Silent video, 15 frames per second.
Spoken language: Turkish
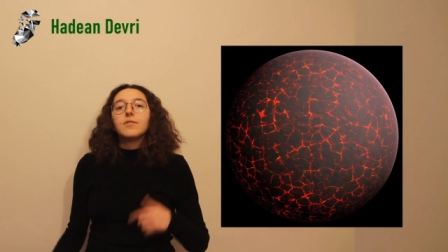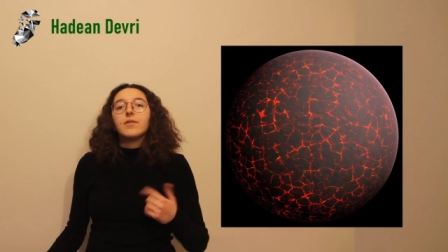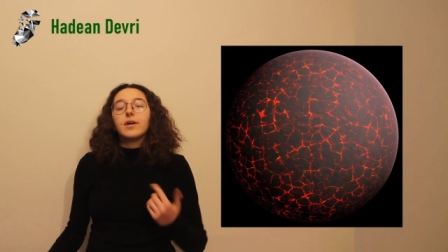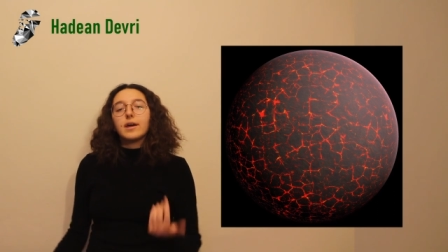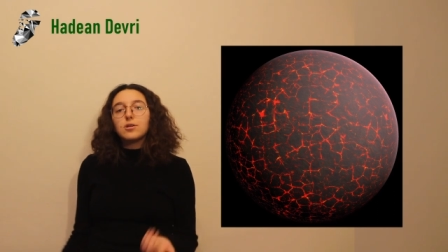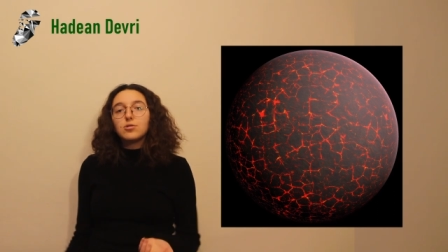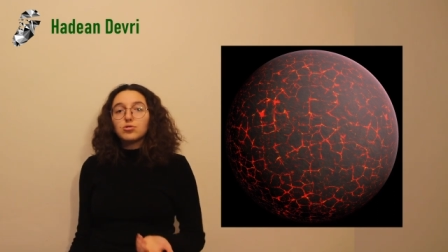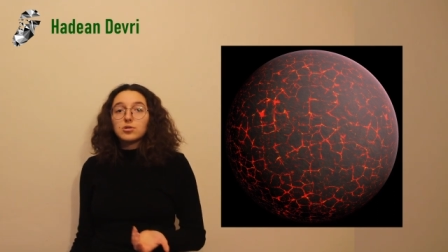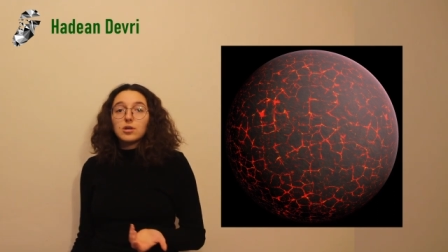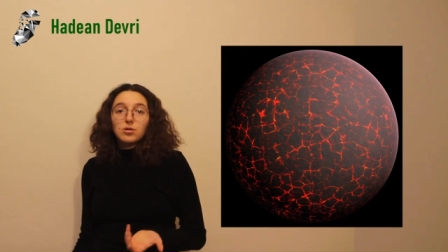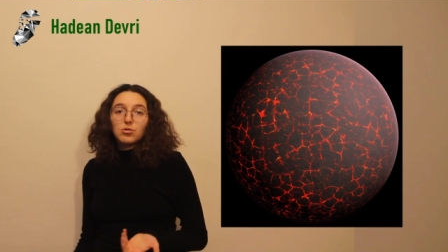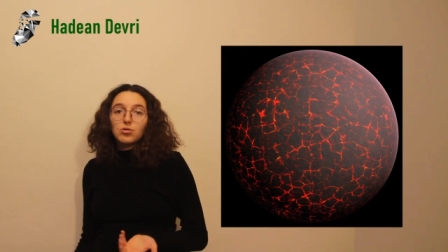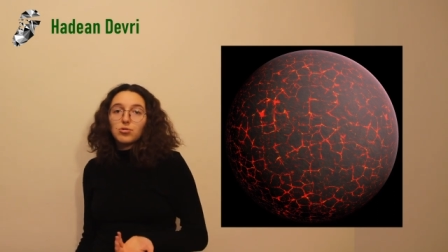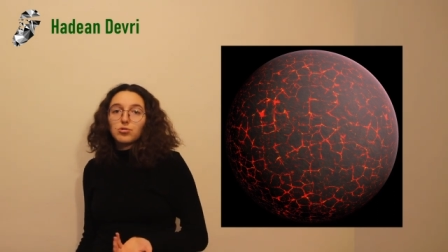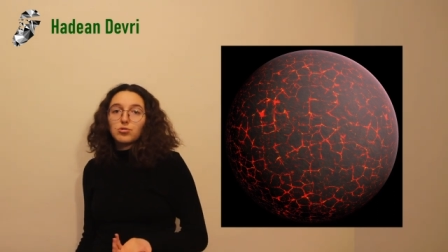ve en
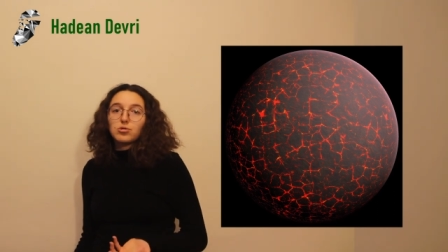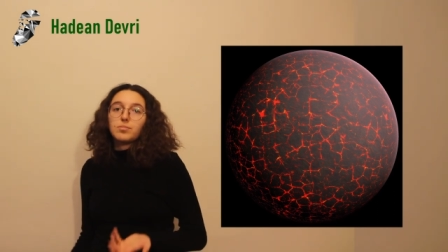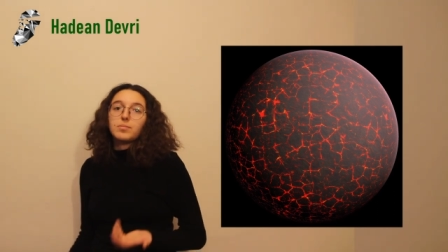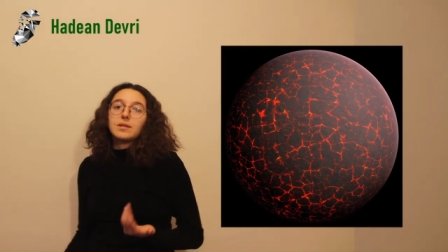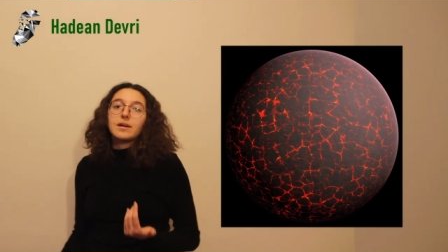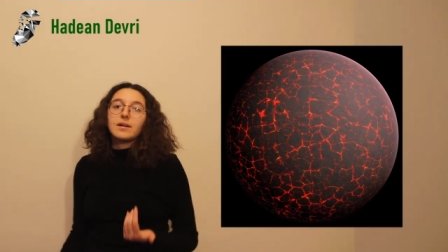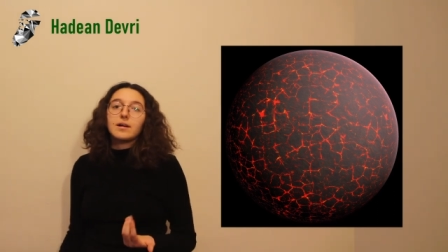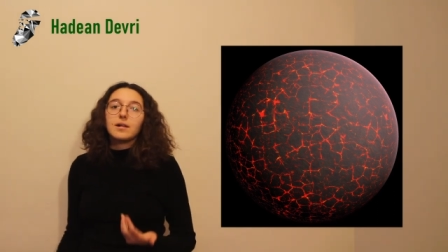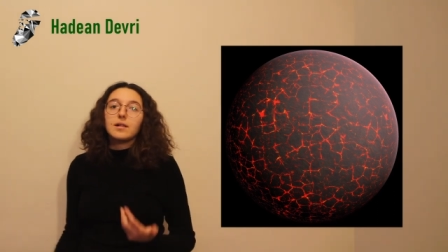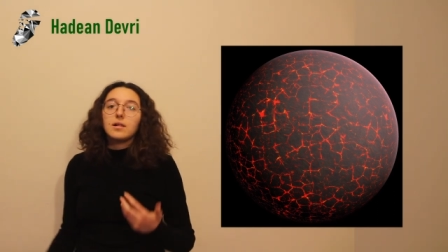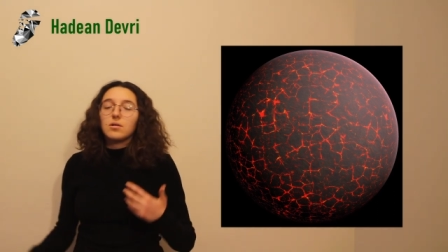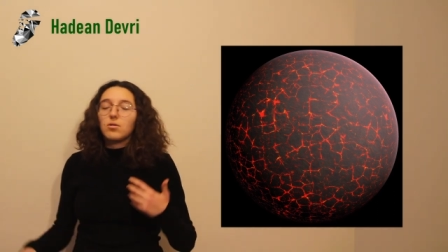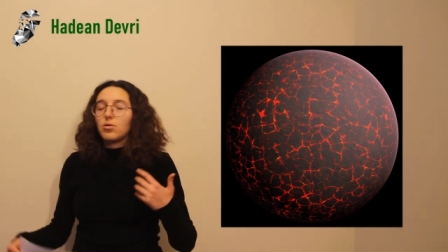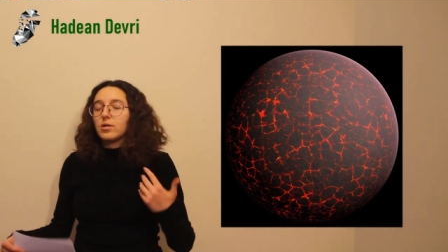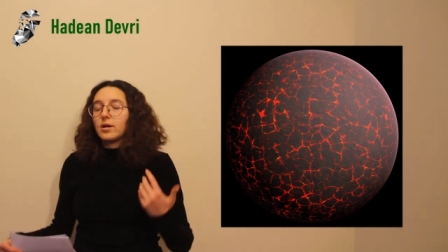yüksek yoğunluklu mineral
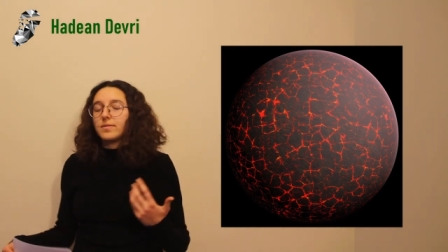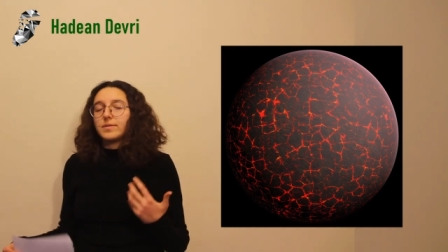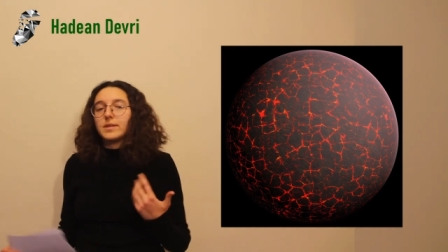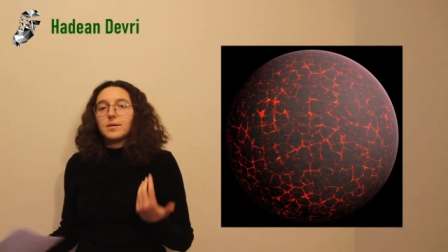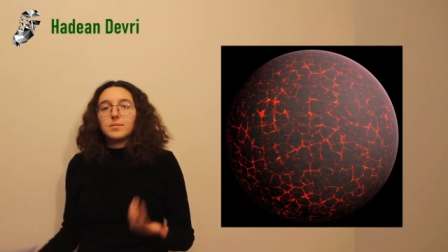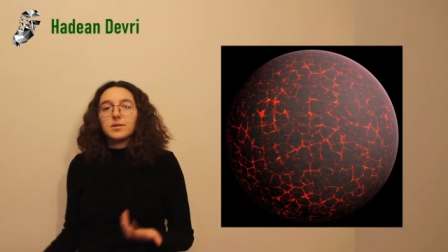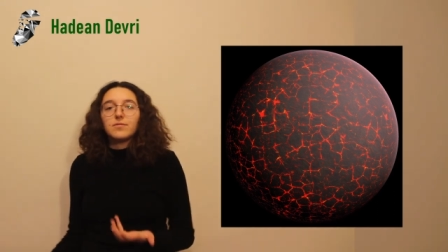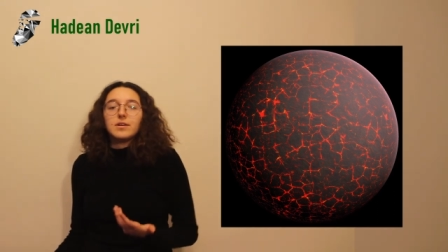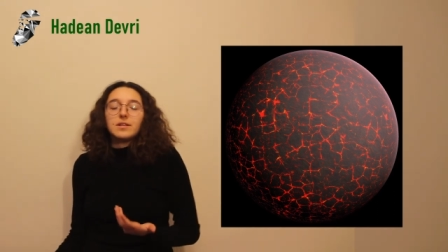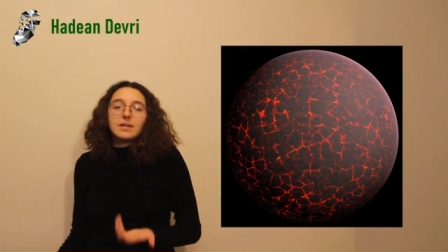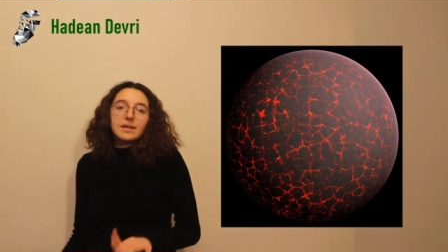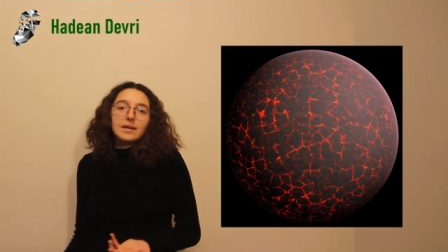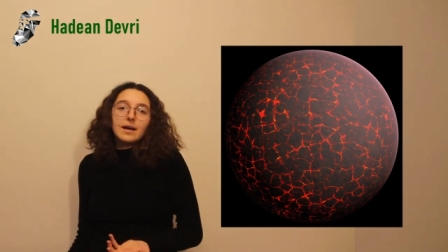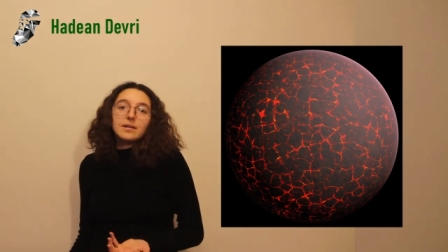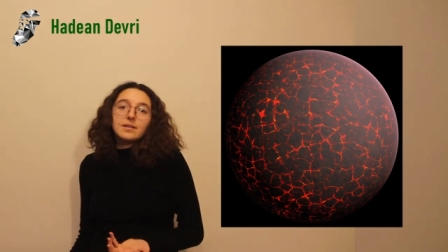olan demir ve
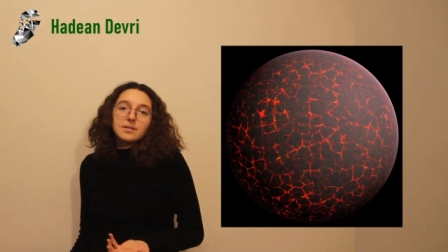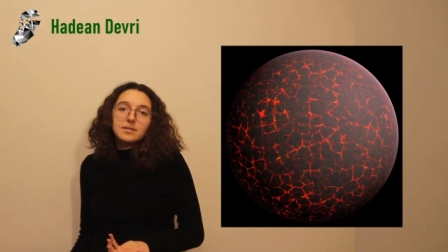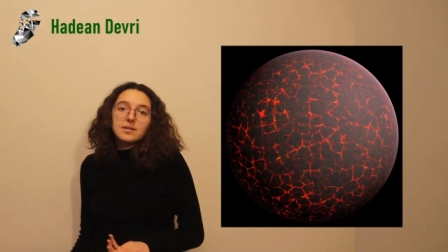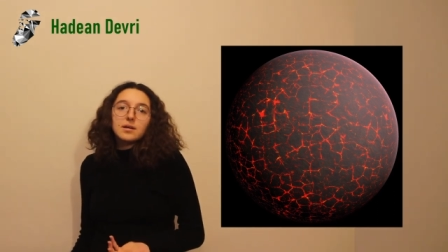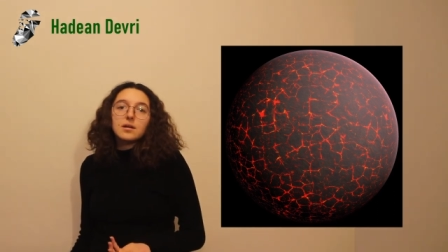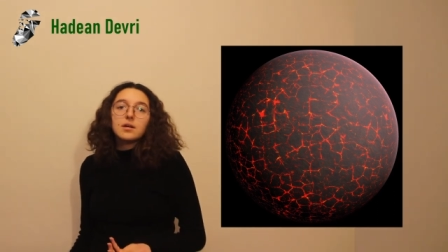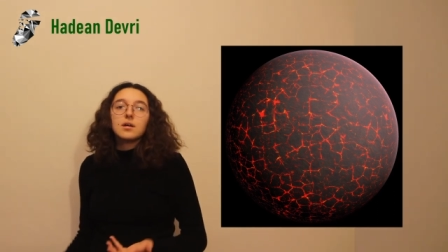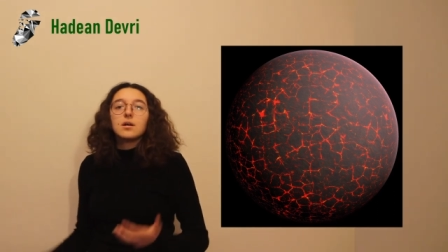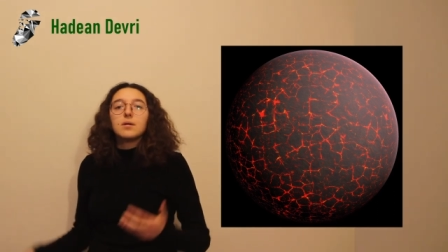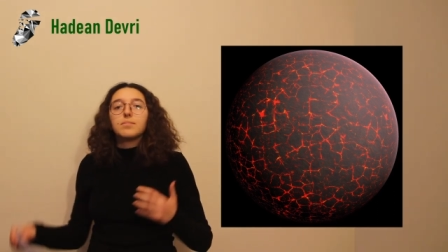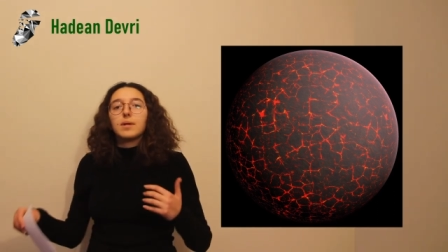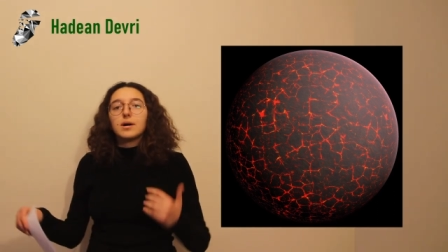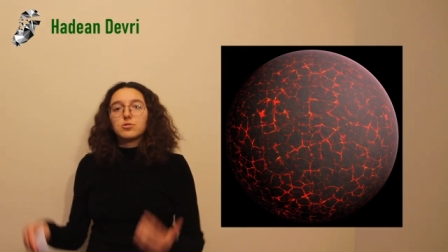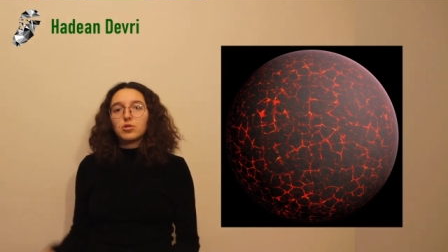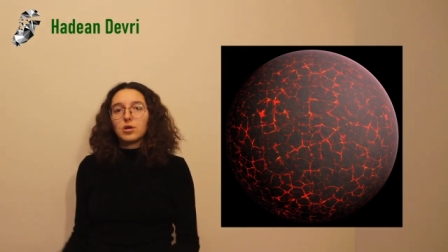nikel ise
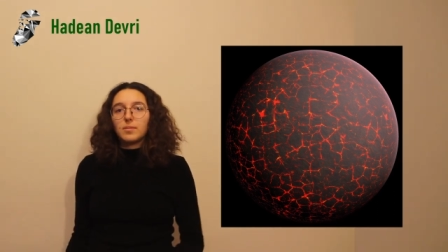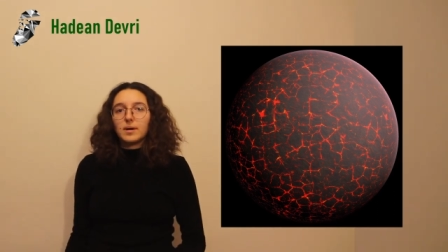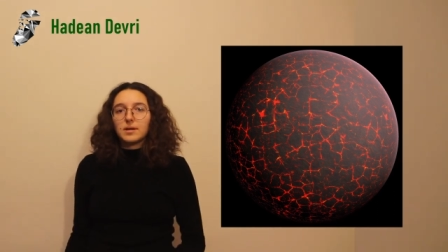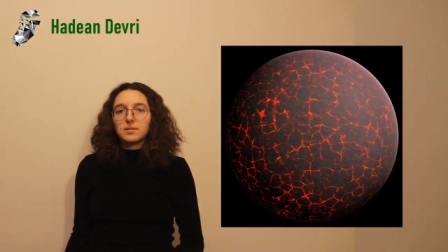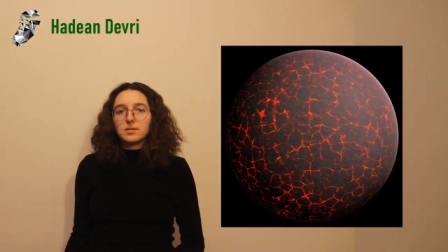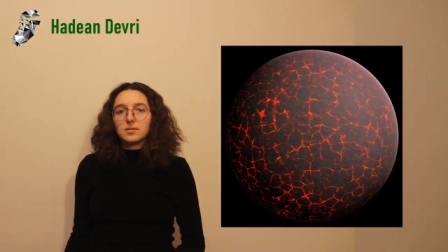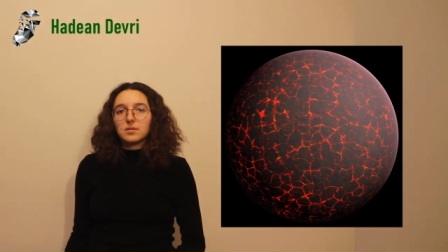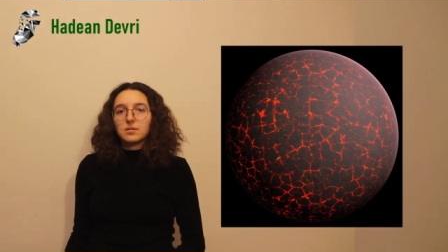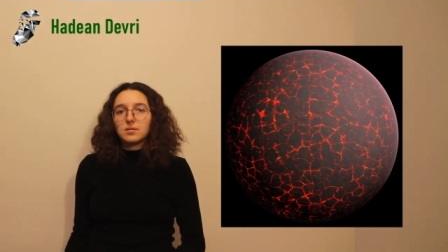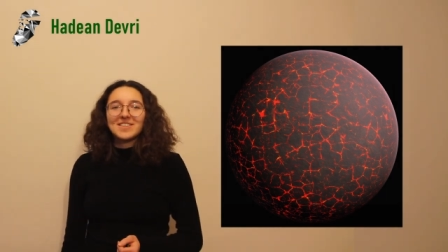mantoya battı.